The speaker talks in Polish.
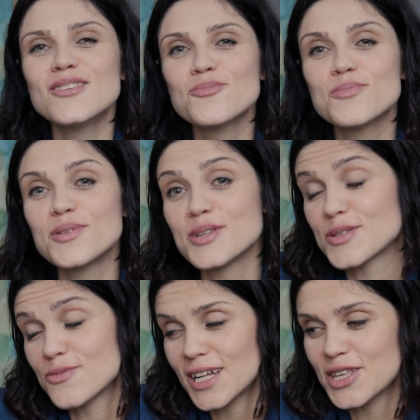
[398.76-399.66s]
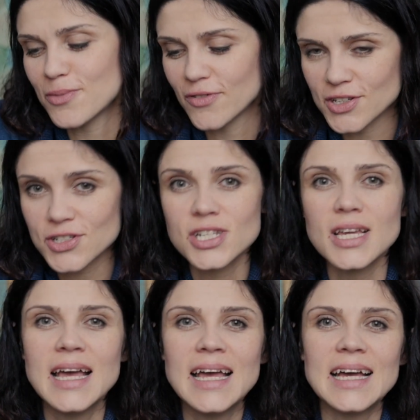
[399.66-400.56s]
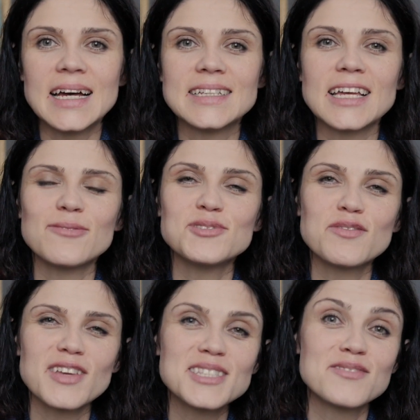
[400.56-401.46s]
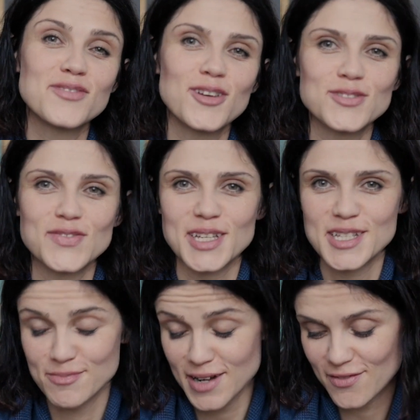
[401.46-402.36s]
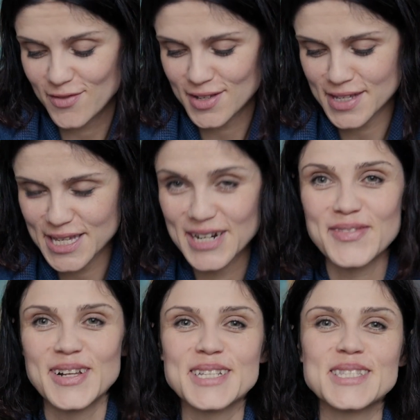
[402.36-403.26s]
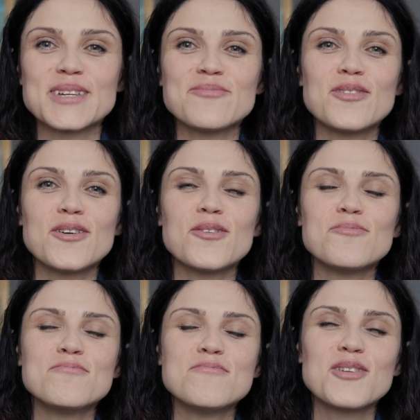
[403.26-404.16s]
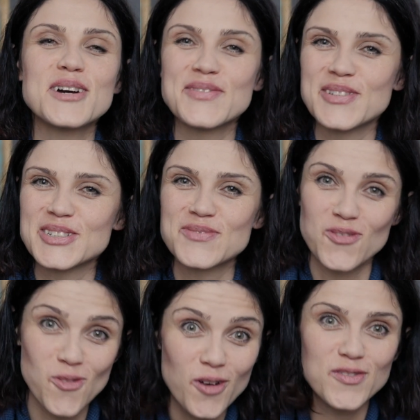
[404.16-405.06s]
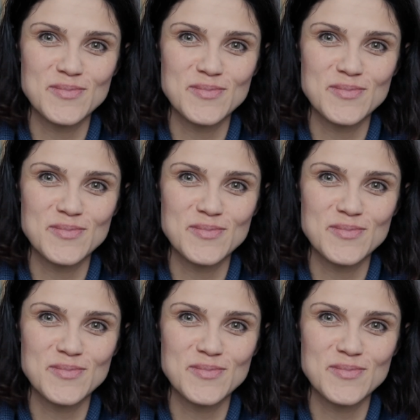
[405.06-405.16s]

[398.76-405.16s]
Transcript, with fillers: lub e, słuchanie powieści e, daje mi świetny wgląd w takie sprawy i refleksje, bo mogę wejść w głowę